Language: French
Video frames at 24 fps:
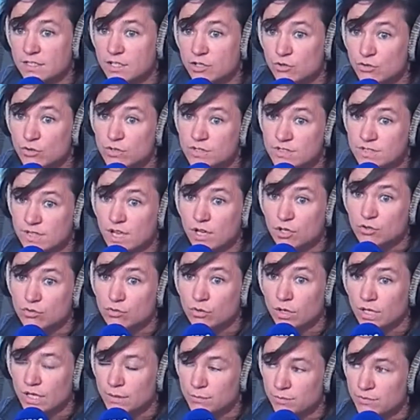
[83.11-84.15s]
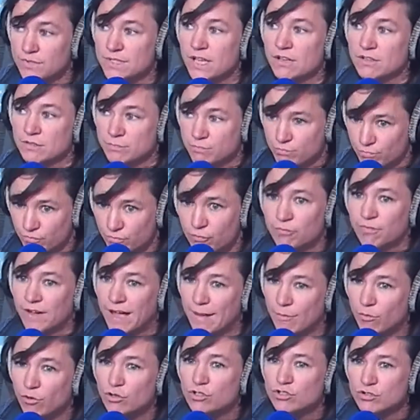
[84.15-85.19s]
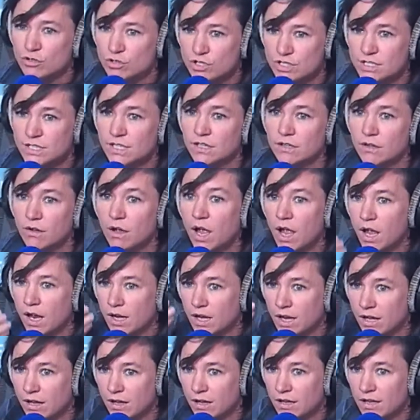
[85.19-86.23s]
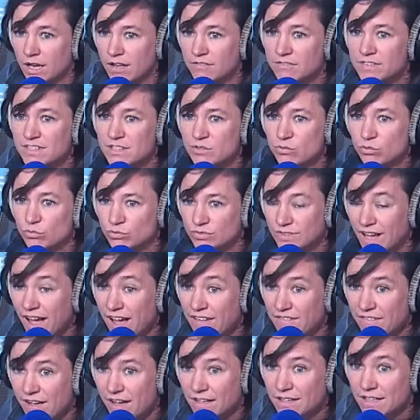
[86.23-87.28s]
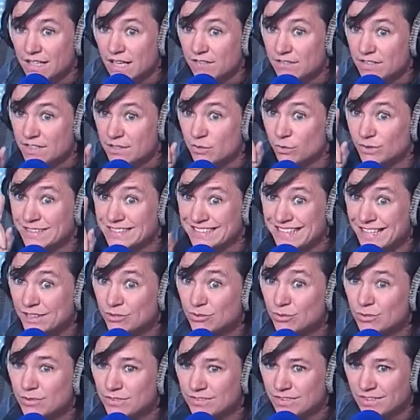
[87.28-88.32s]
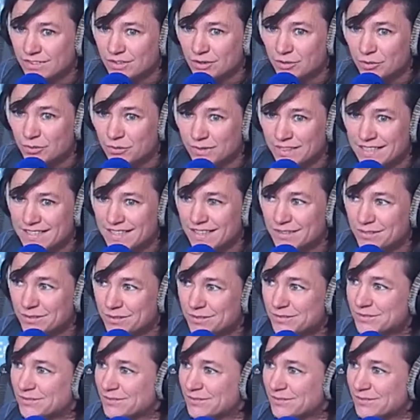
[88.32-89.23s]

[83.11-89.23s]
C'est juste cinq jours et puis ça peut vraiment changer euh, la, vision du travail et la vision des adultes mm. qu'ont les ados.